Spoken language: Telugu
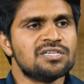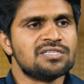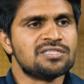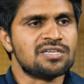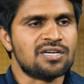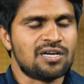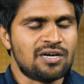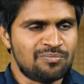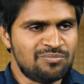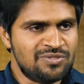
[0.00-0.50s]

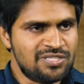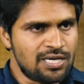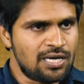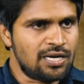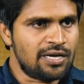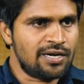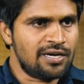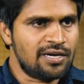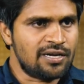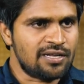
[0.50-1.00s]
చేస్తున్న
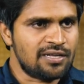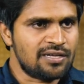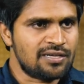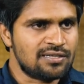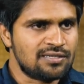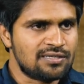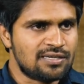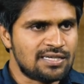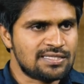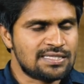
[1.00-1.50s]
అంశాలు ఏంటి
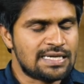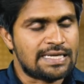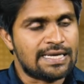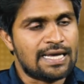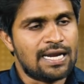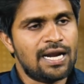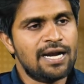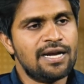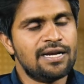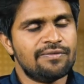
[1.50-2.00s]
అసలు
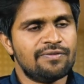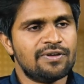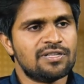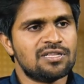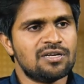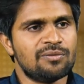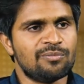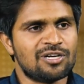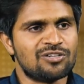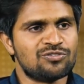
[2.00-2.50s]
ఎలాంటి
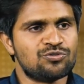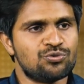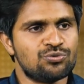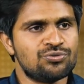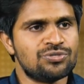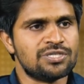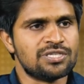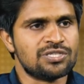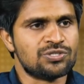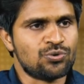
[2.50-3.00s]
వ్యక్తిని మనం
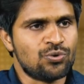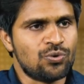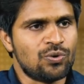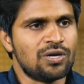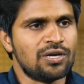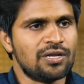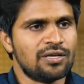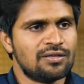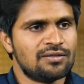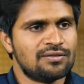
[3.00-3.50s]
చూస్
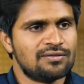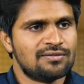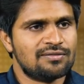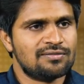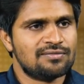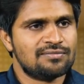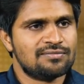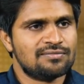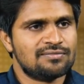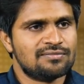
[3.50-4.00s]
చేసుకోవాలి
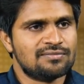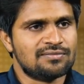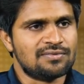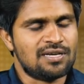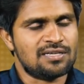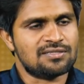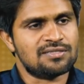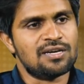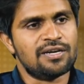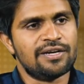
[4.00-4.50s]

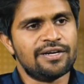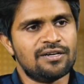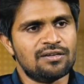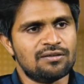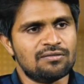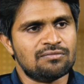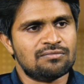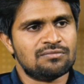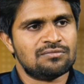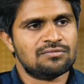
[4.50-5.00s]
యాజ్ అ లీడర్